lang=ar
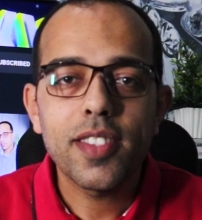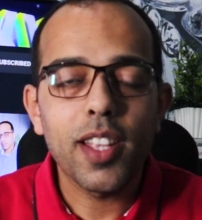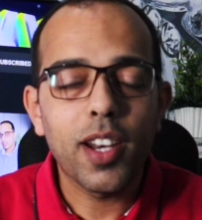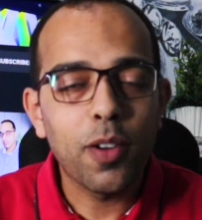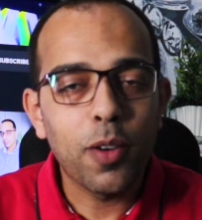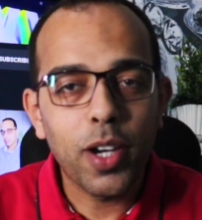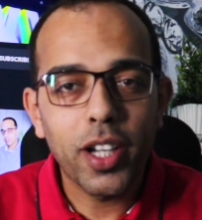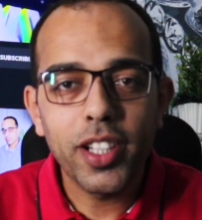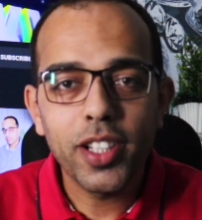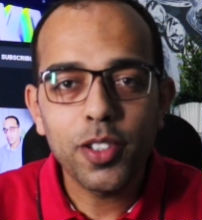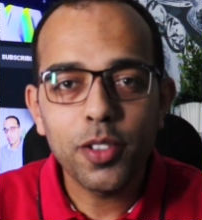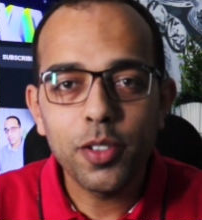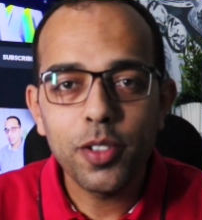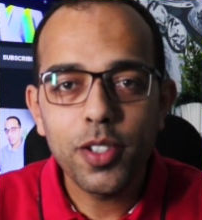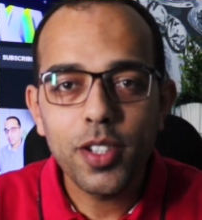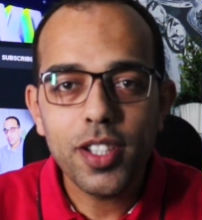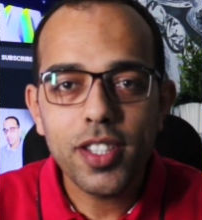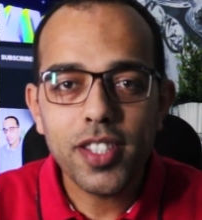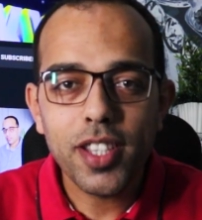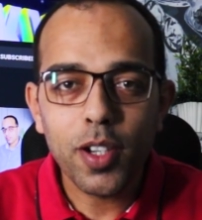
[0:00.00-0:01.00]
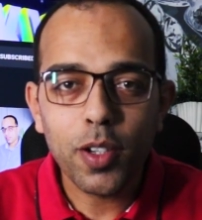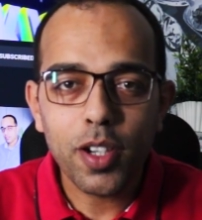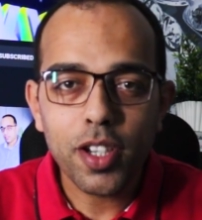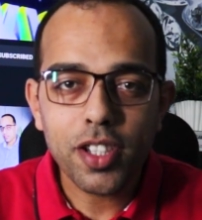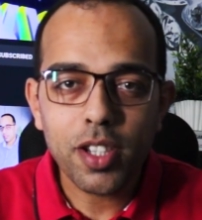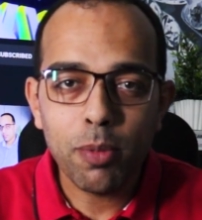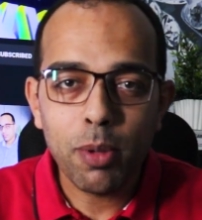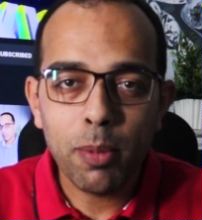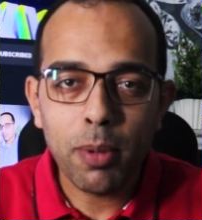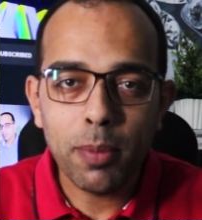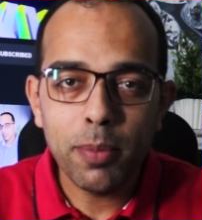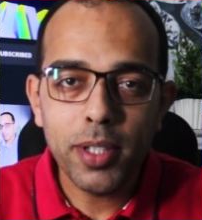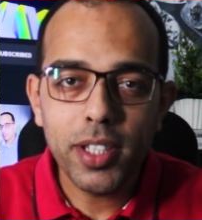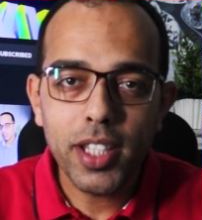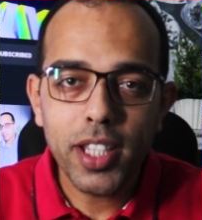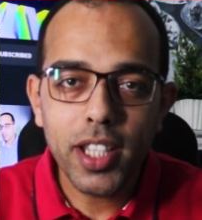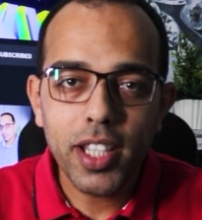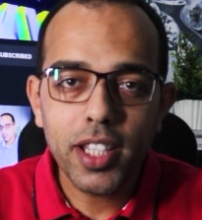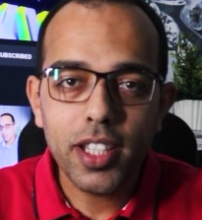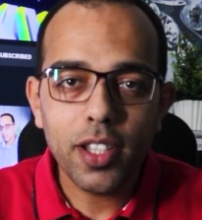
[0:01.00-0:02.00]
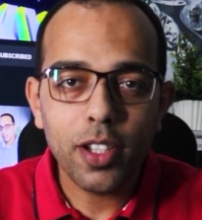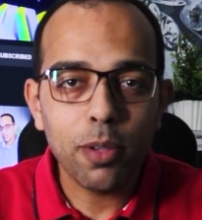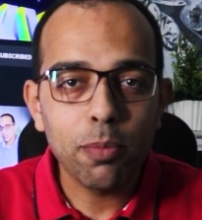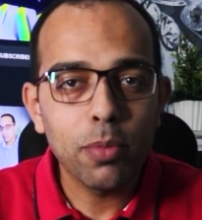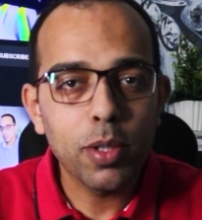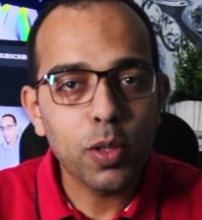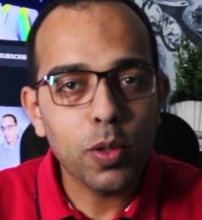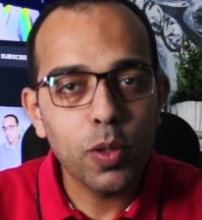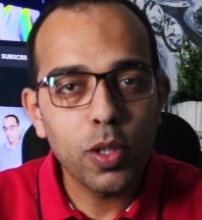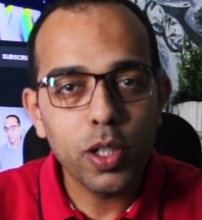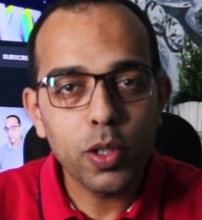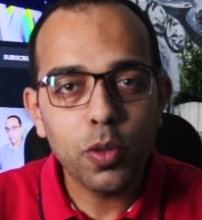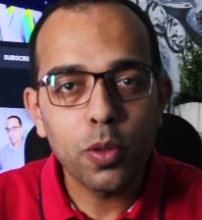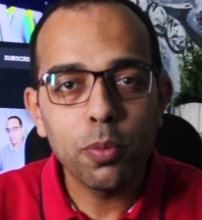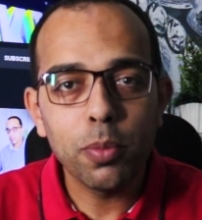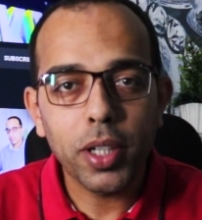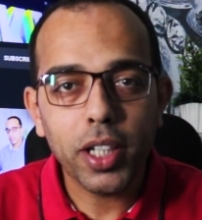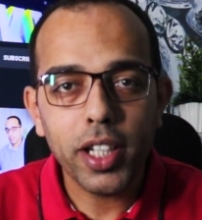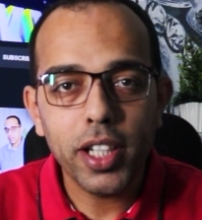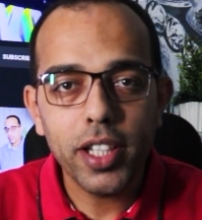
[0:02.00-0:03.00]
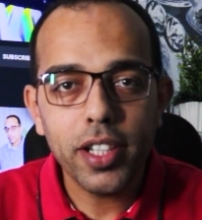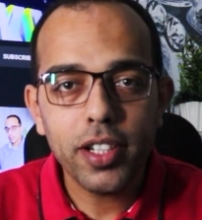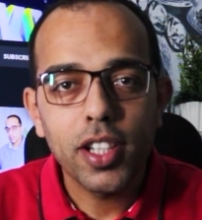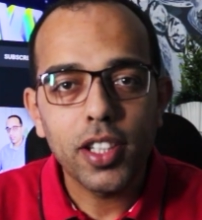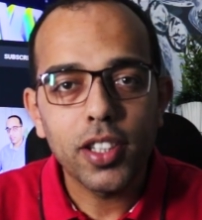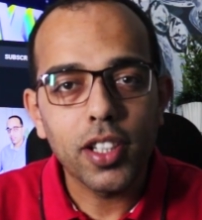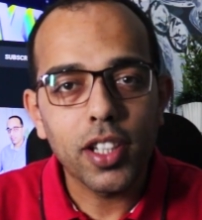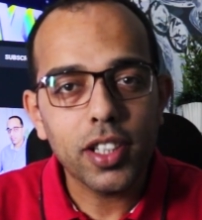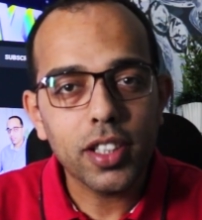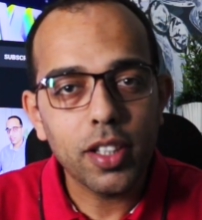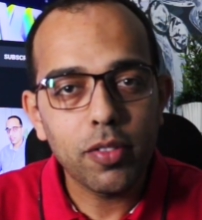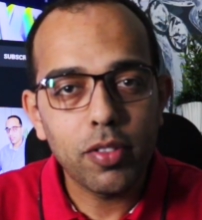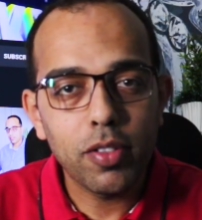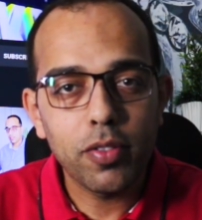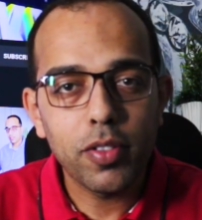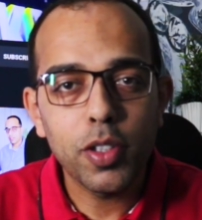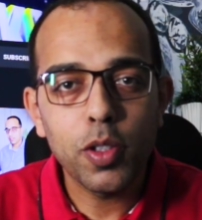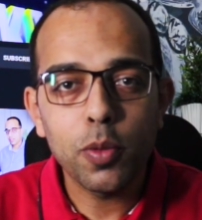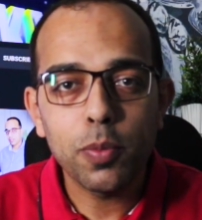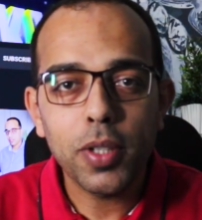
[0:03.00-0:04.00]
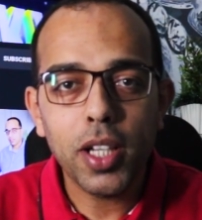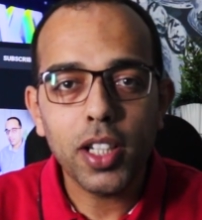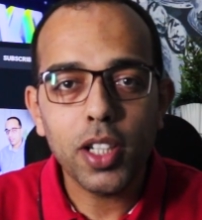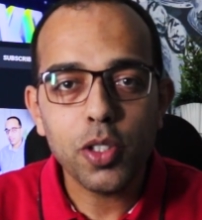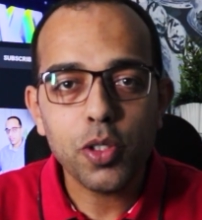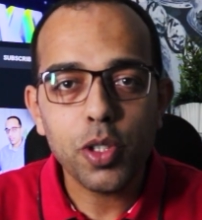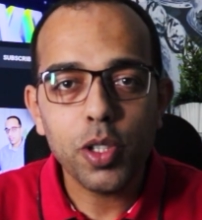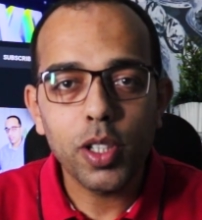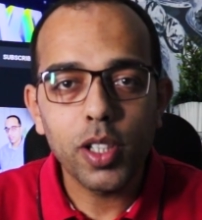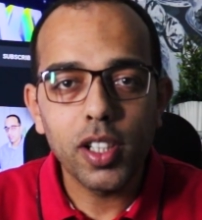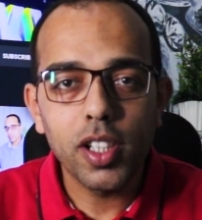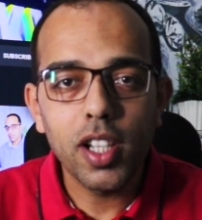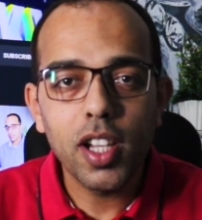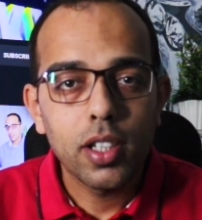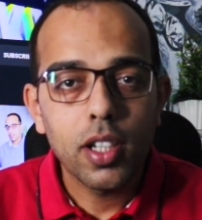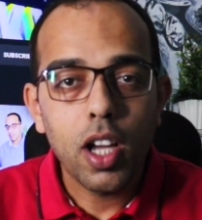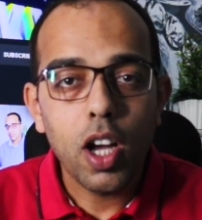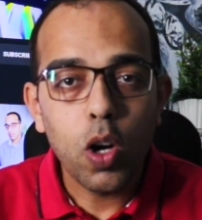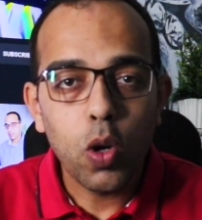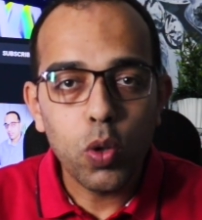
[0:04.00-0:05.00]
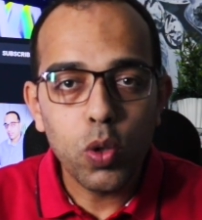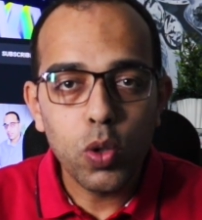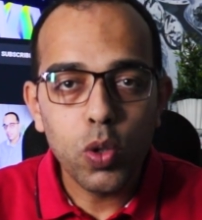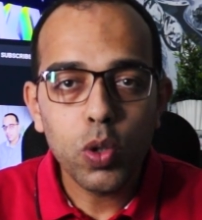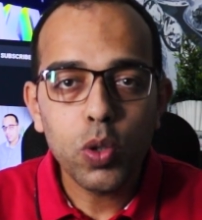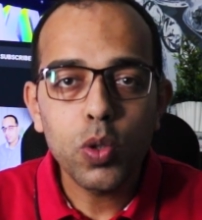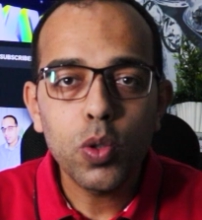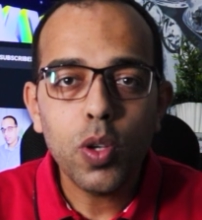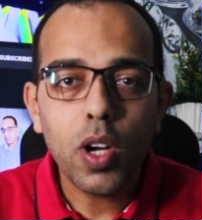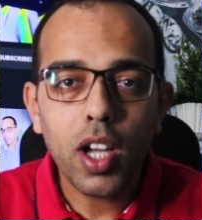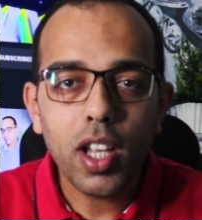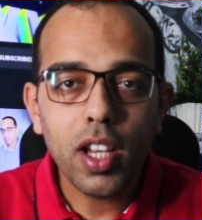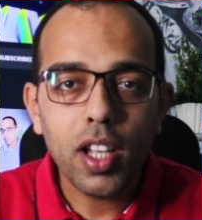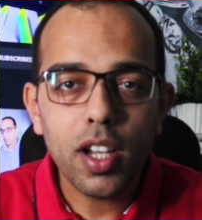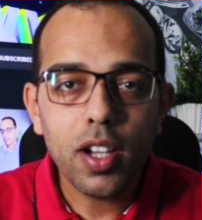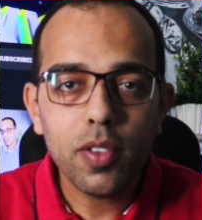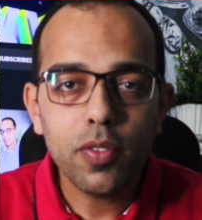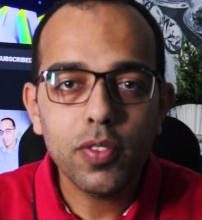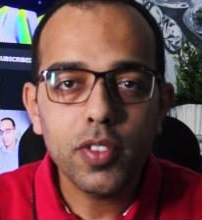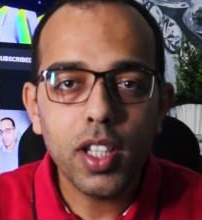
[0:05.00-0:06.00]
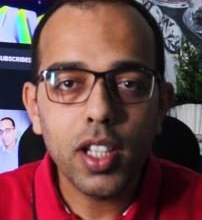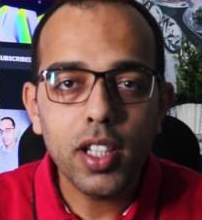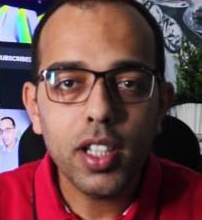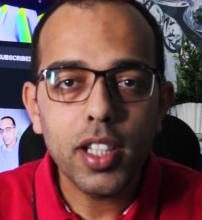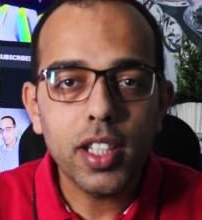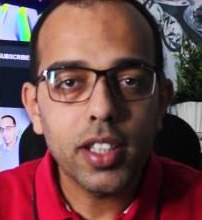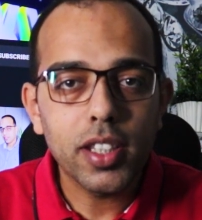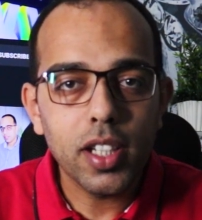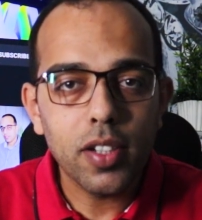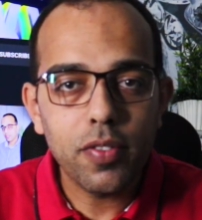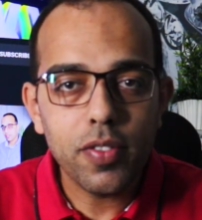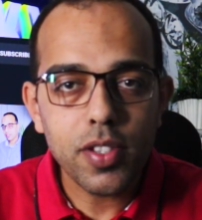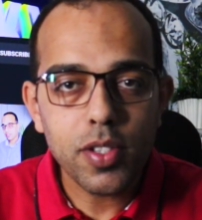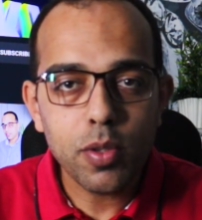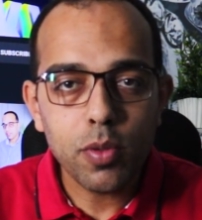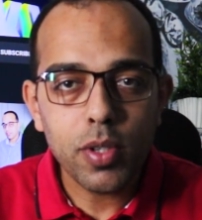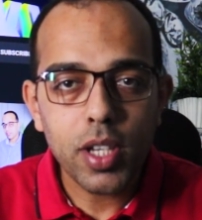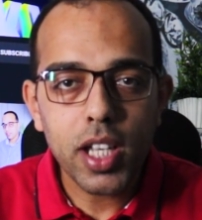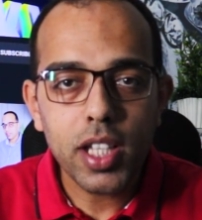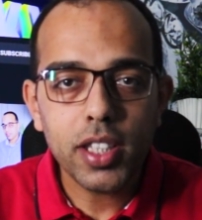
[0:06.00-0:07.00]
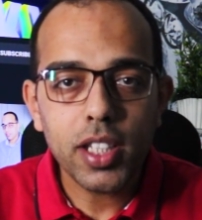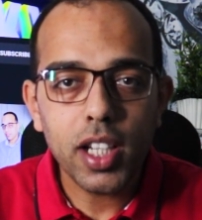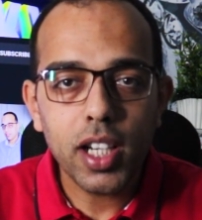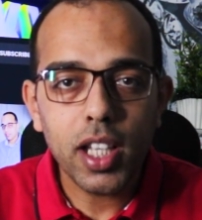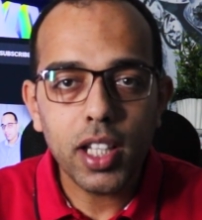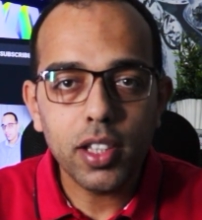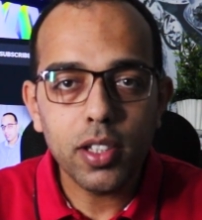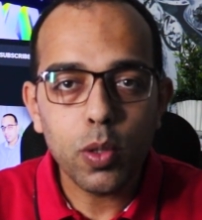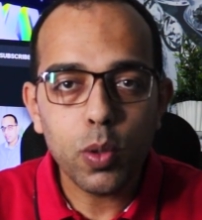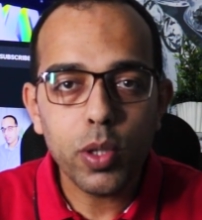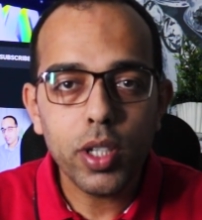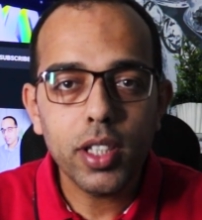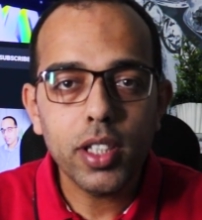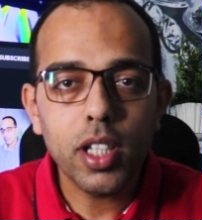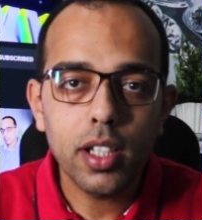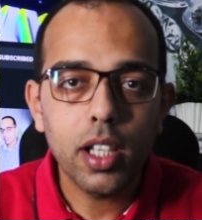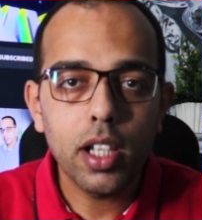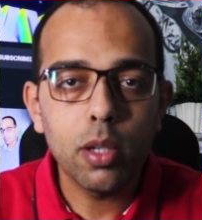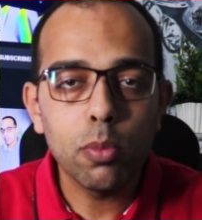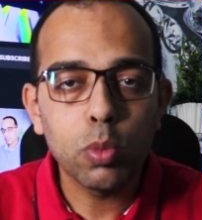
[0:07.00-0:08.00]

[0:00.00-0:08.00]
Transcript: السلام عليكم ازيكم يا شباب عاملين ايه يا رب الكل يكون بخير النهارده في الفيديو بتاعنا ان شاء الله هقول لكم على افضل التلفزيونات الاندرويد